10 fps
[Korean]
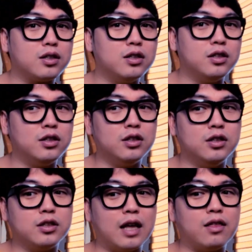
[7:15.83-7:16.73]

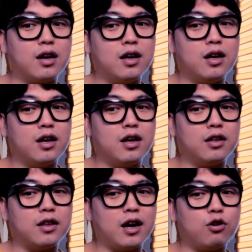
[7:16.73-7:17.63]
그
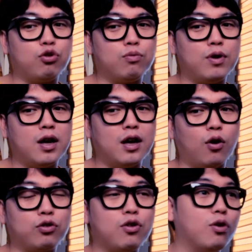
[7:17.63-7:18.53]
옛날에 내가 유튜브에
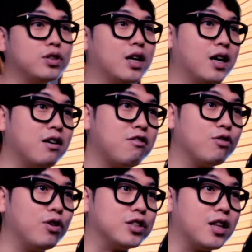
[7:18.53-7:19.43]
어떤 여자가 글
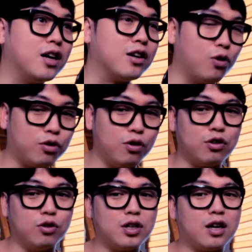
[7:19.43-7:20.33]
쓴 거 있잖아.
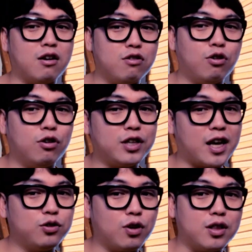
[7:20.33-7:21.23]
어떤 여자가 글 쓴 거
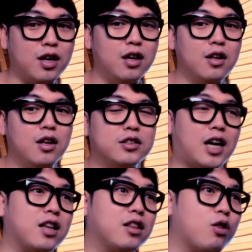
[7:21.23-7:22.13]
얘기한 적이 있는데
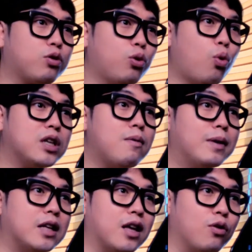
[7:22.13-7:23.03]
자기는 계속 똥차만
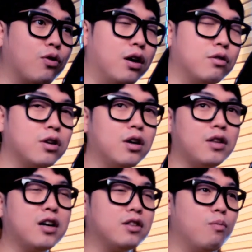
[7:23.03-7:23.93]
만난다는 거야. 그러니까
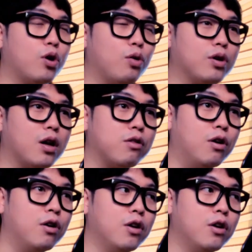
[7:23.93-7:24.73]
내가 그때 뭐라고 얘기했어.